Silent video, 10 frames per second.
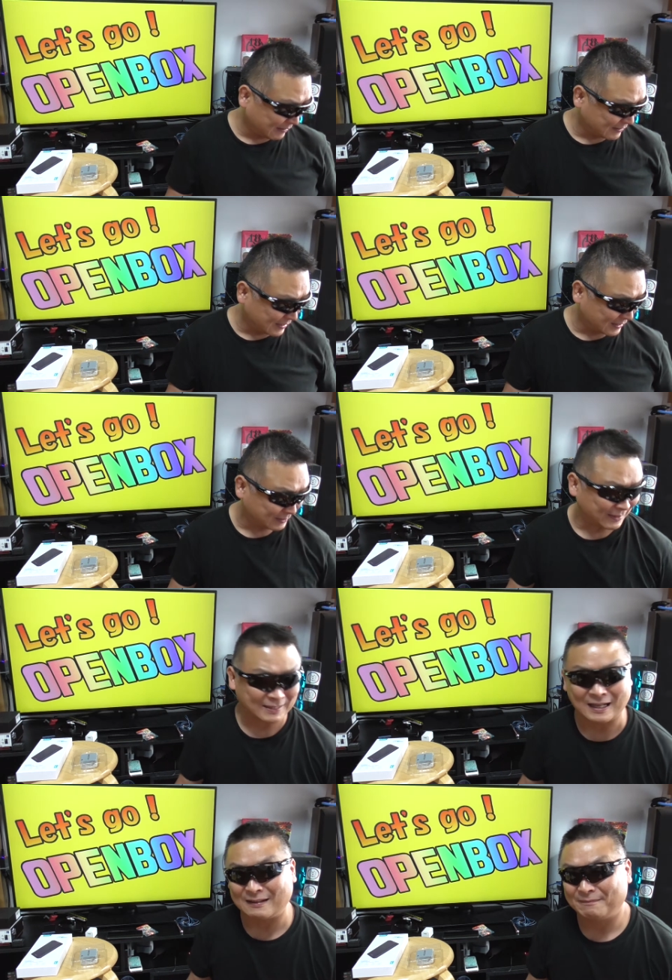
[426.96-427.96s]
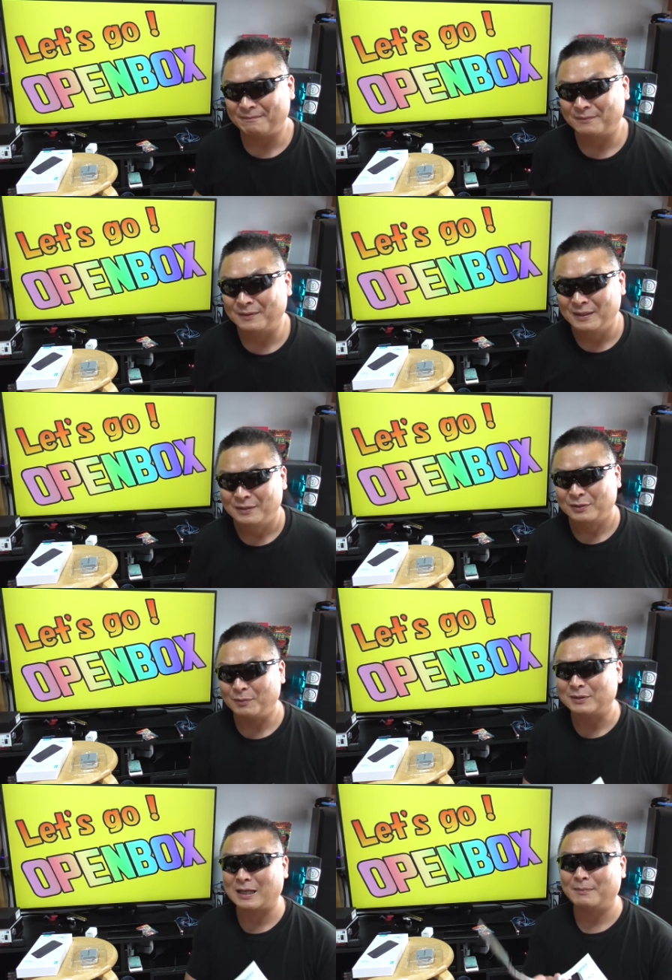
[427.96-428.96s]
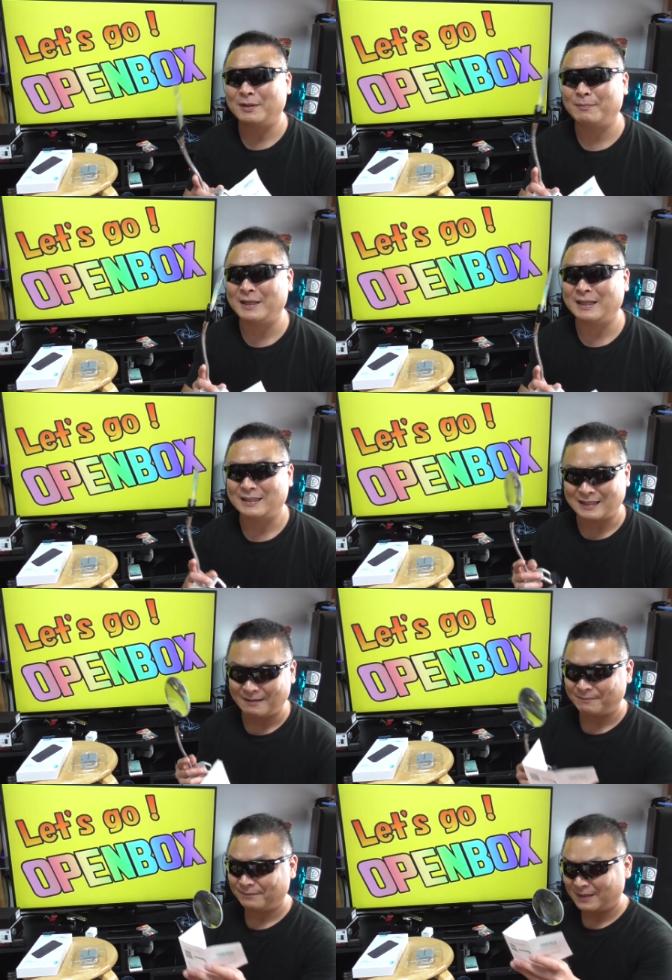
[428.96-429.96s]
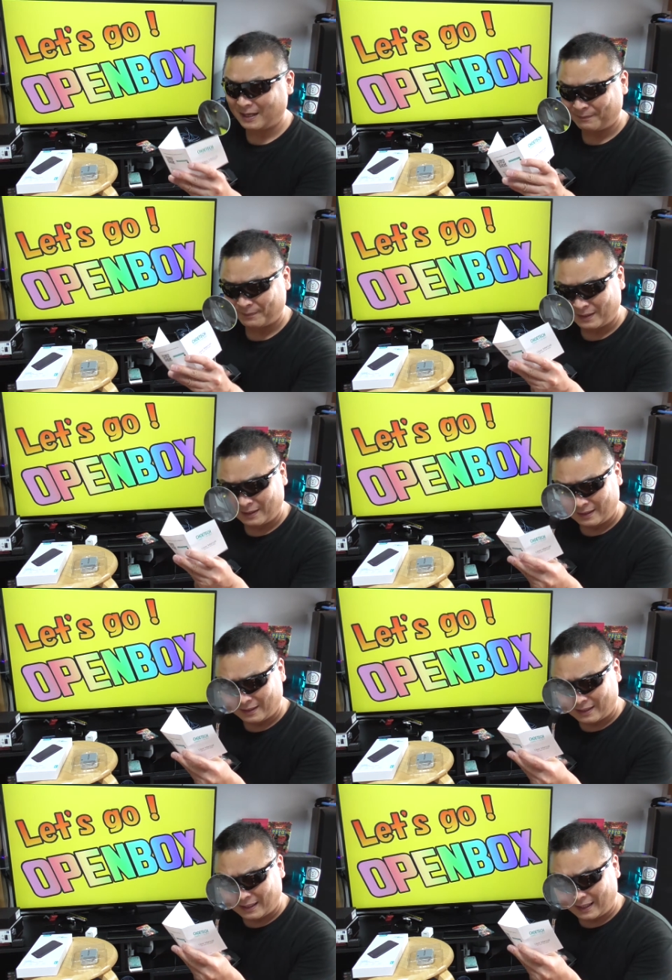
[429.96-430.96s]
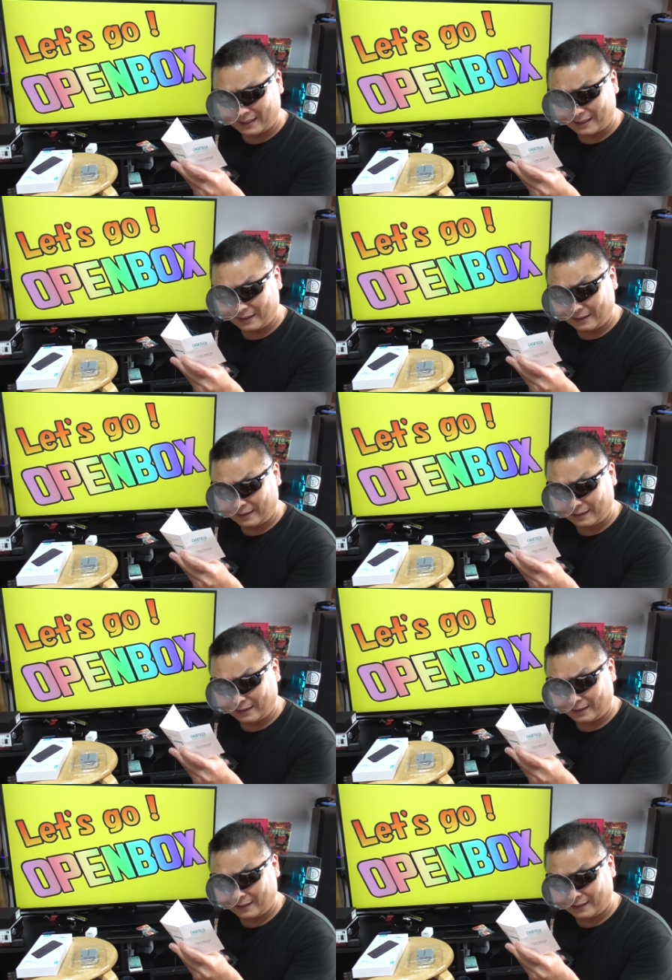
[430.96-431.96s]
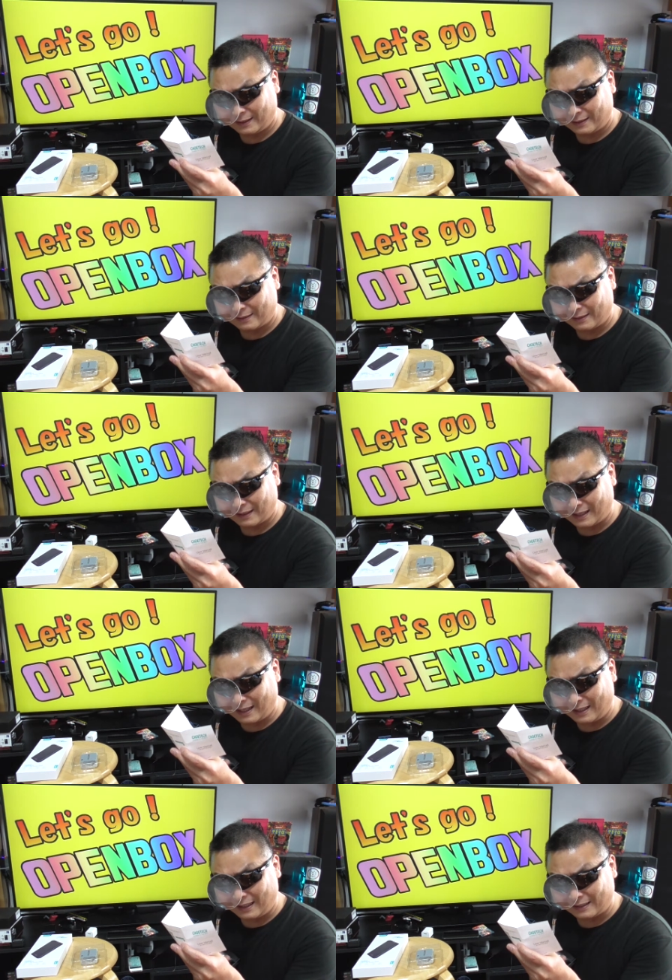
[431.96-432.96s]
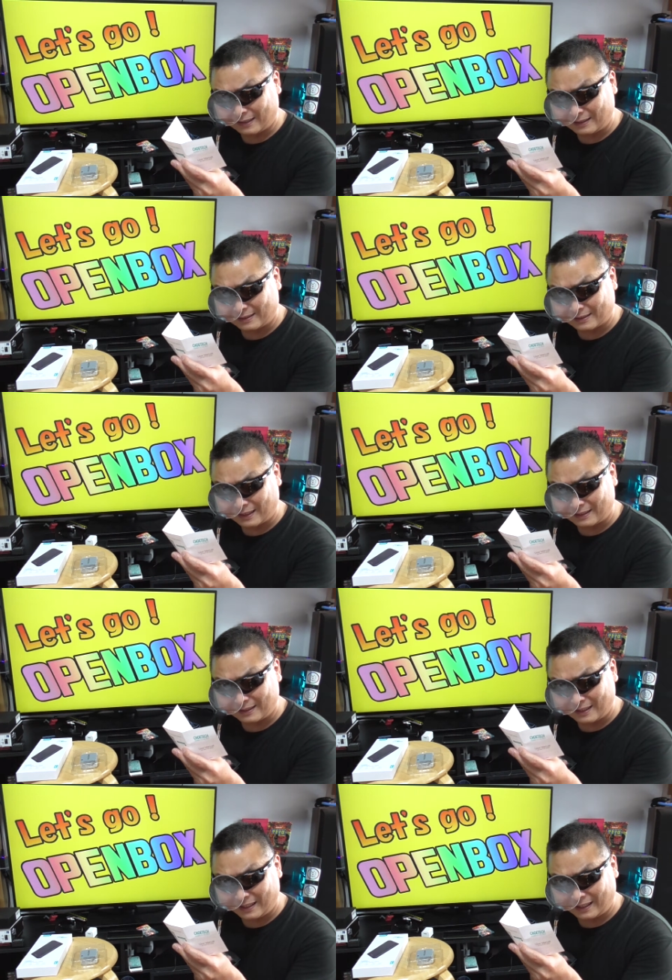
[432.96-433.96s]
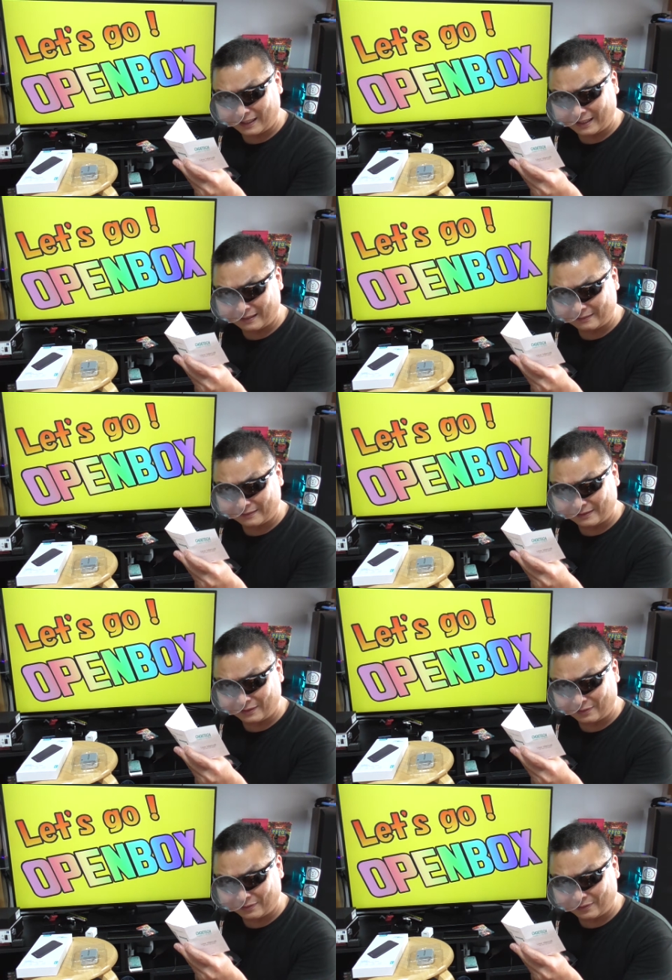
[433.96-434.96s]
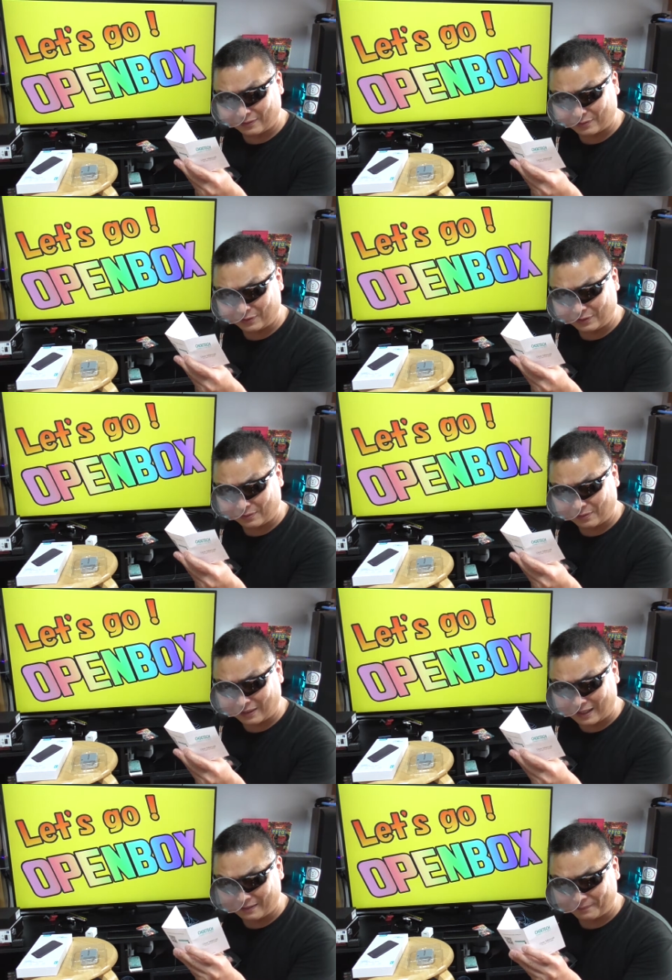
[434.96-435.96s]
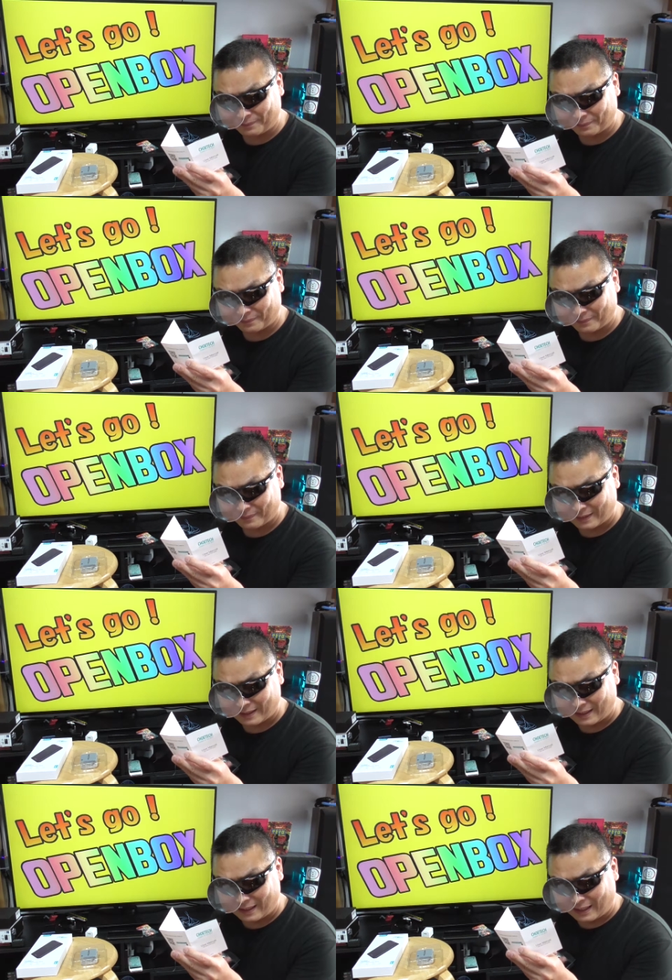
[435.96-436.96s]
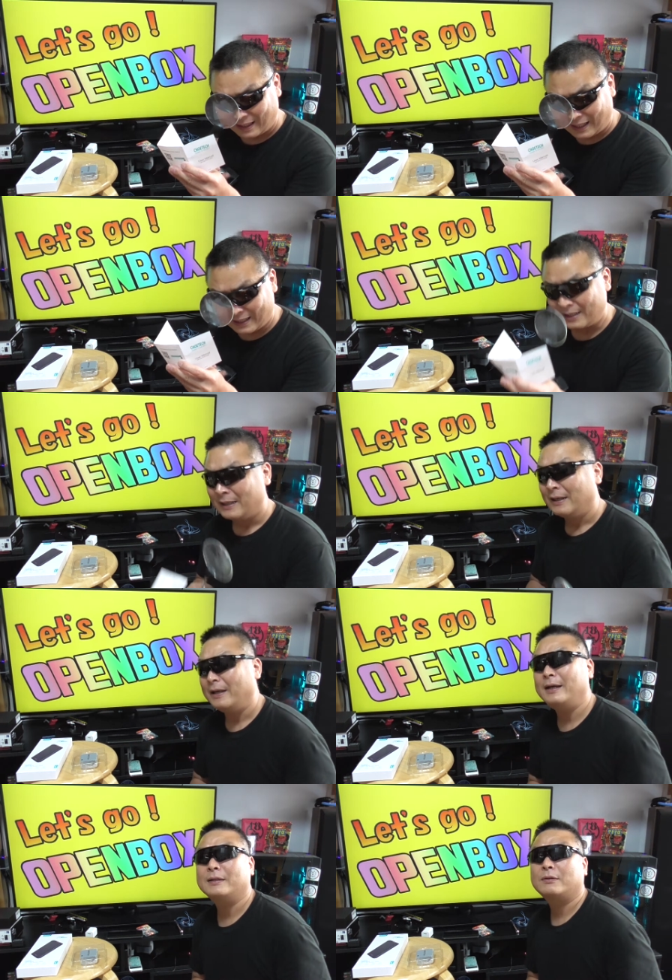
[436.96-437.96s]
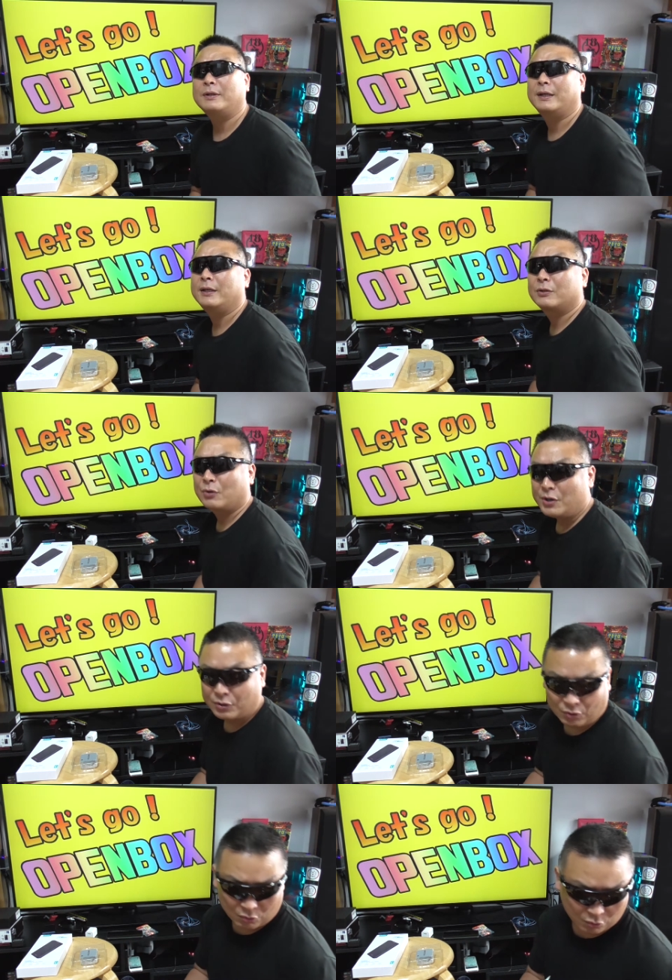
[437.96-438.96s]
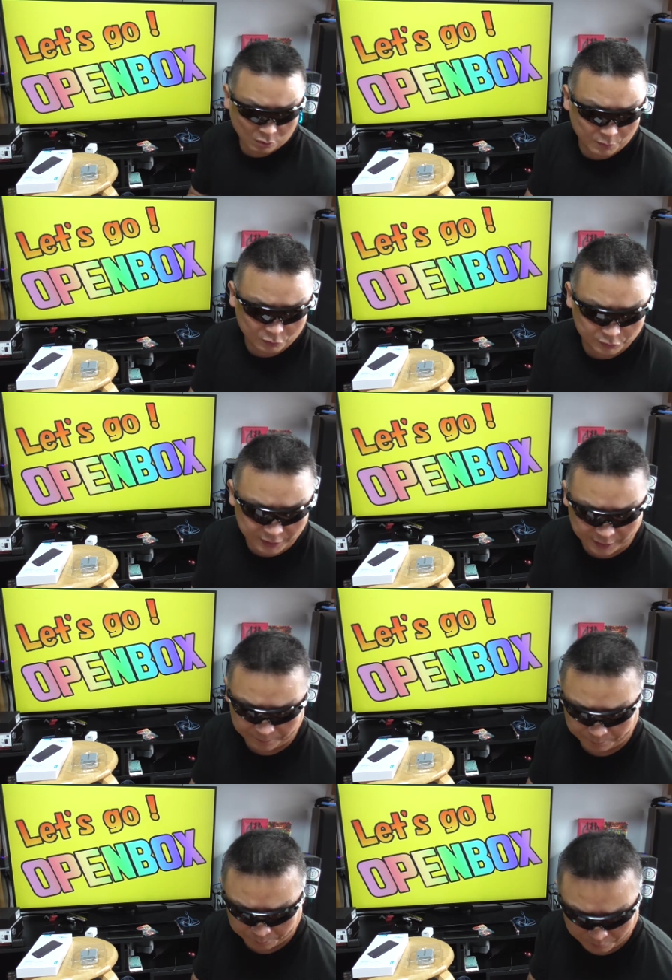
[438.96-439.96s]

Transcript: なくなってしまったと思ったら目の前にあった、ね、はいえー、っとねああ確かにねうん日本語こういうことかはいえー、っとね一個一個の項目に